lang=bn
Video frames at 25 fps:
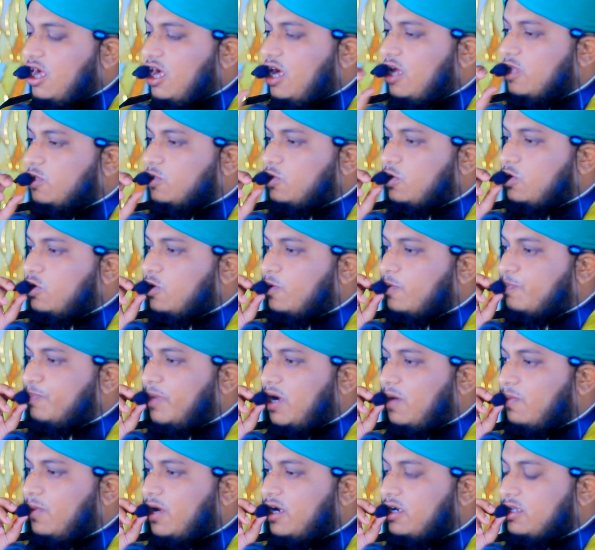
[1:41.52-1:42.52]
এত
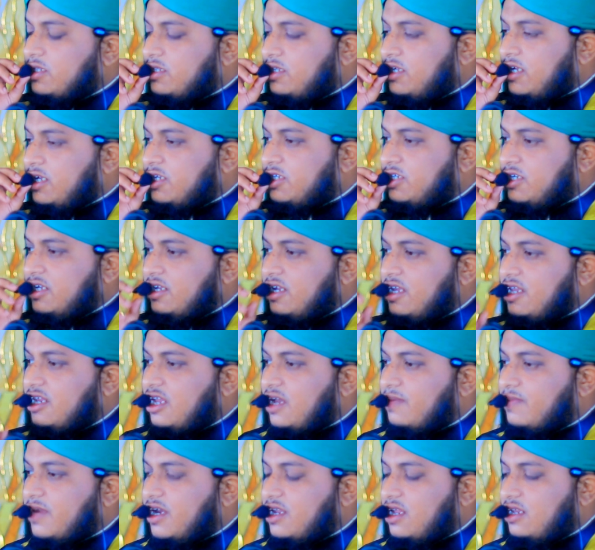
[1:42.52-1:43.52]
পাওয়ার দিয়েছিলেন
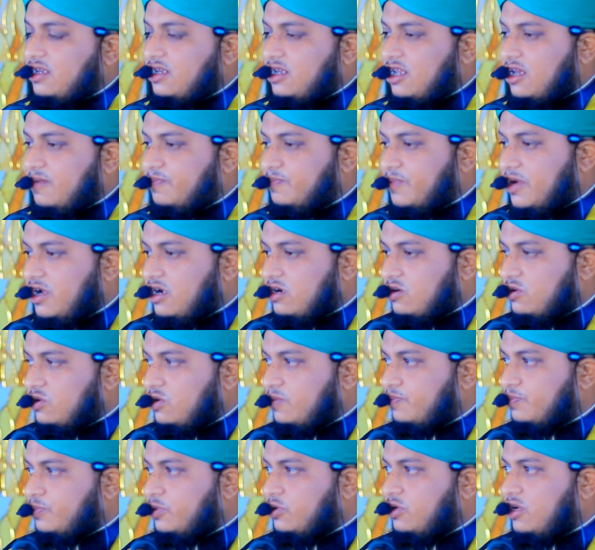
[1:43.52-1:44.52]
আমার আল্লাহ পাক
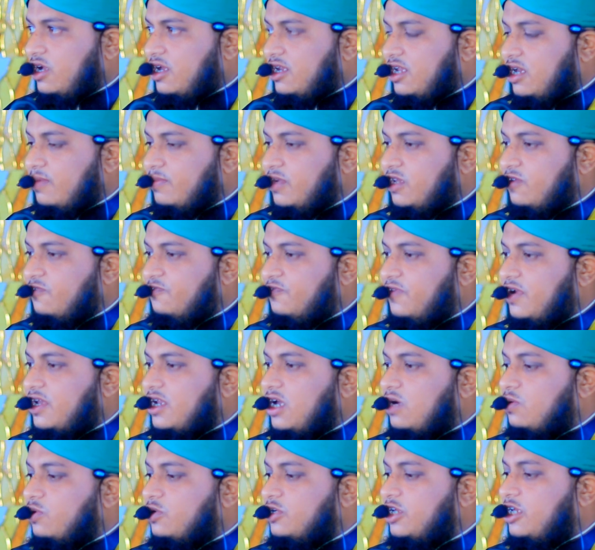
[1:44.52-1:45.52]
রব্বুল আলমিন
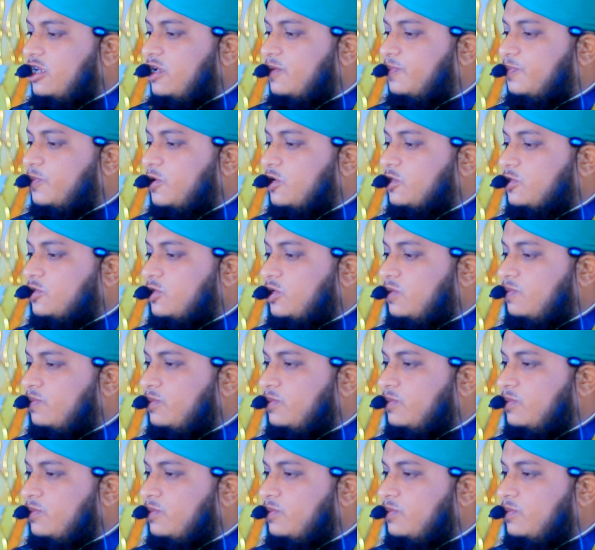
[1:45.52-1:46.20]
ফেরাউনের প্রথম